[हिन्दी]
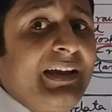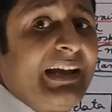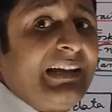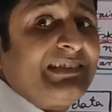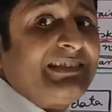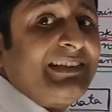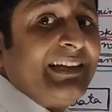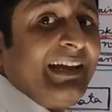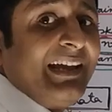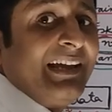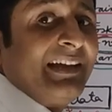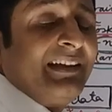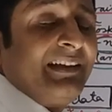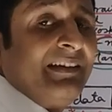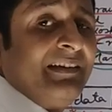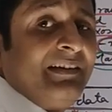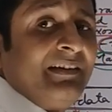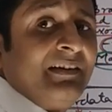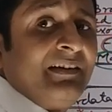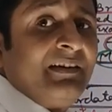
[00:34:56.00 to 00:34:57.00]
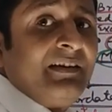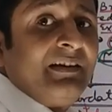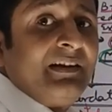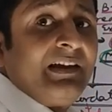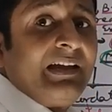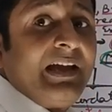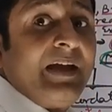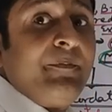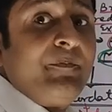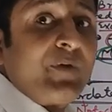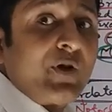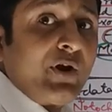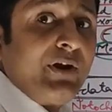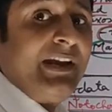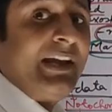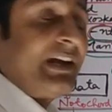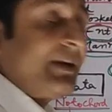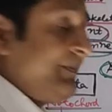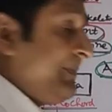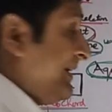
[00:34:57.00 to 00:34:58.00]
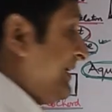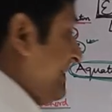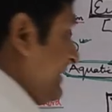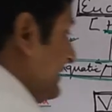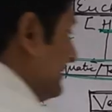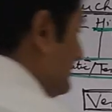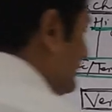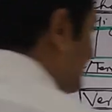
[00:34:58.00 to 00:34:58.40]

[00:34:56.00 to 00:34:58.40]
can say uh, embryonic period